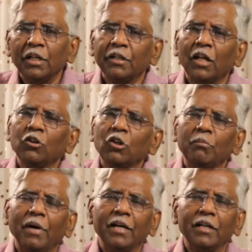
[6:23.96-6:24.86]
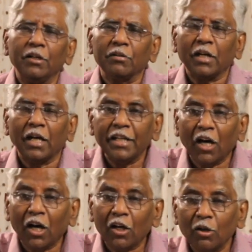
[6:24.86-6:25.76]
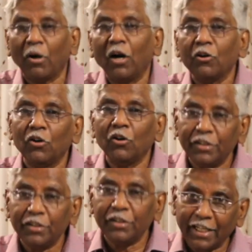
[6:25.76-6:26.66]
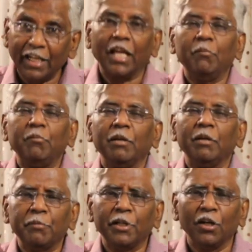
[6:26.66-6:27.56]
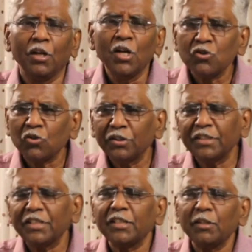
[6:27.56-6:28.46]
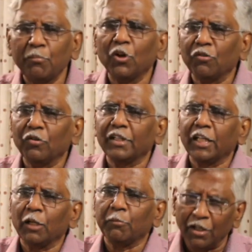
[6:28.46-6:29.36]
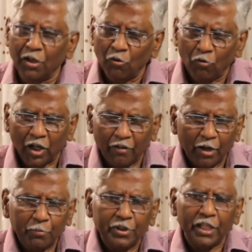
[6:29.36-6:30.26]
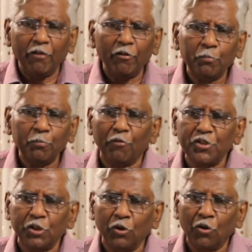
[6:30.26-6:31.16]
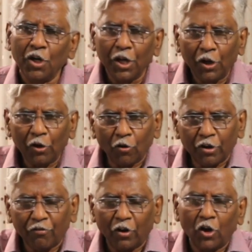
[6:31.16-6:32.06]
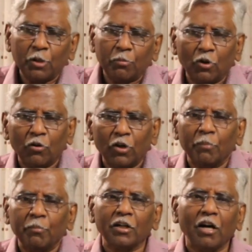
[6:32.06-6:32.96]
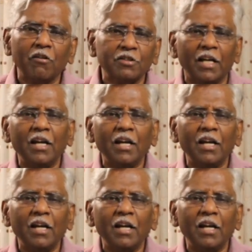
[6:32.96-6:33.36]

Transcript: నలుగురు బాగలేరు కానీ ఆరుగురు బాగున్నోళ్ళు దే కెన్ హెల్ప్ దెమ్ అనమాట సో దిస్ ఈజ్ ఎ బ్యూటిఫుల్ థింగ్ అనమాట ఒకవైపు దేవుడి ప్రొవిజను ఇంకోటి ఫెలోషిప్లో కూడా మనకు కావాల్సిన